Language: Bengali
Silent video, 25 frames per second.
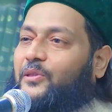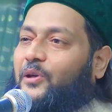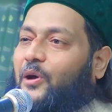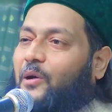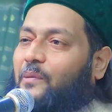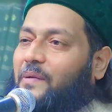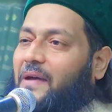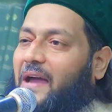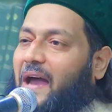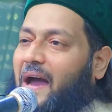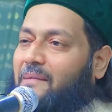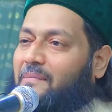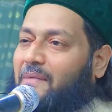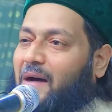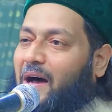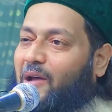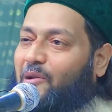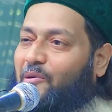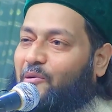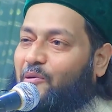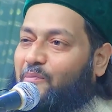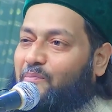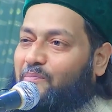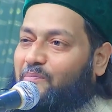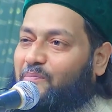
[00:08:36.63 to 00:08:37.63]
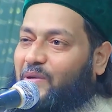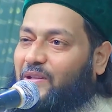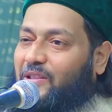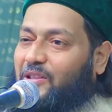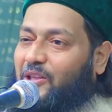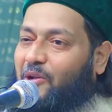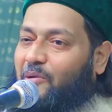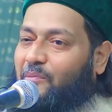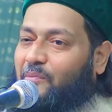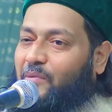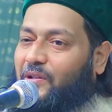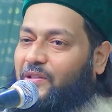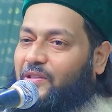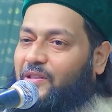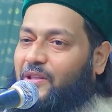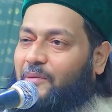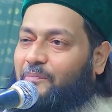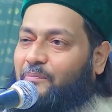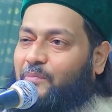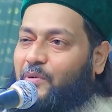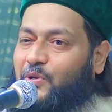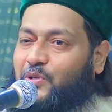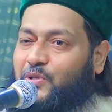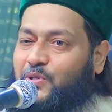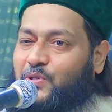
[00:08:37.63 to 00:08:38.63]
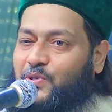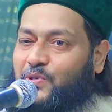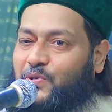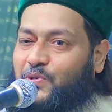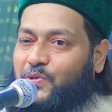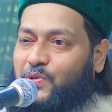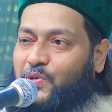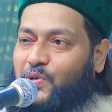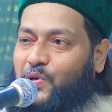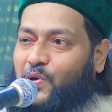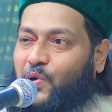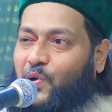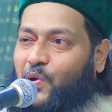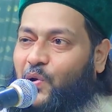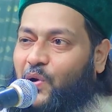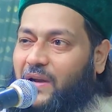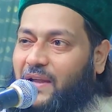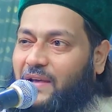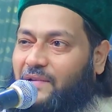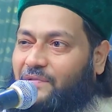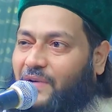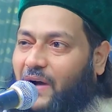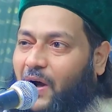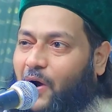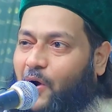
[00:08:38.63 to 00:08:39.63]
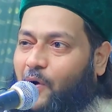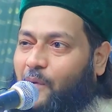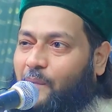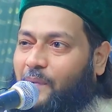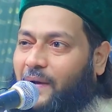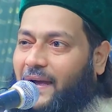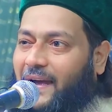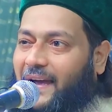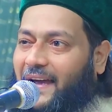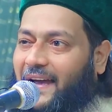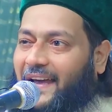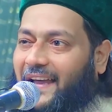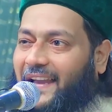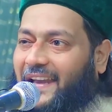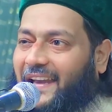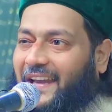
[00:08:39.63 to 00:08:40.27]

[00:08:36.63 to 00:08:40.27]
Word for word: তবে আমার উম্মতের মধ্যে প্রচুর খলিফা হবে